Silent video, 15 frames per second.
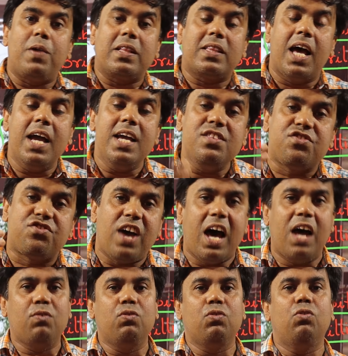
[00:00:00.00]
पड़ता है इन
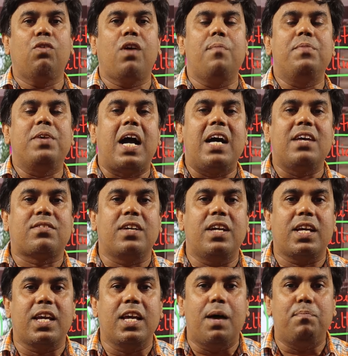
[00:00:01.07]
चार गुणों का विकास
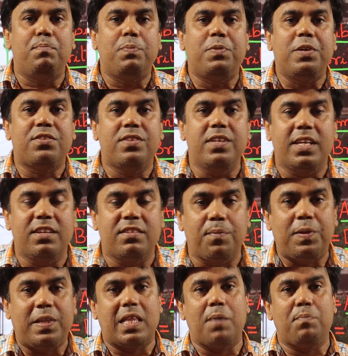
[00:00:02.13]
करके आप बीपीएससी की
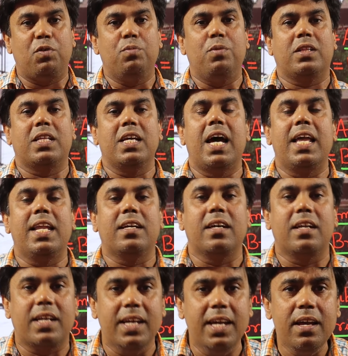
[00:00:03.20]
सफलतापूर्वक तैयारी
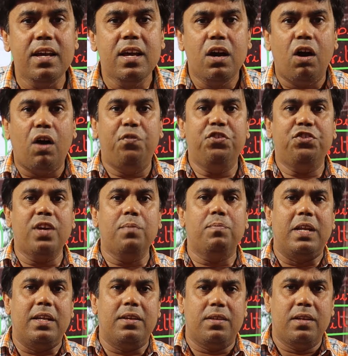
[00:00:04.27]
करके ऑफिसर
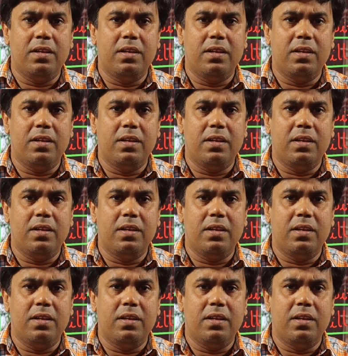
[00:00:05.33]
बन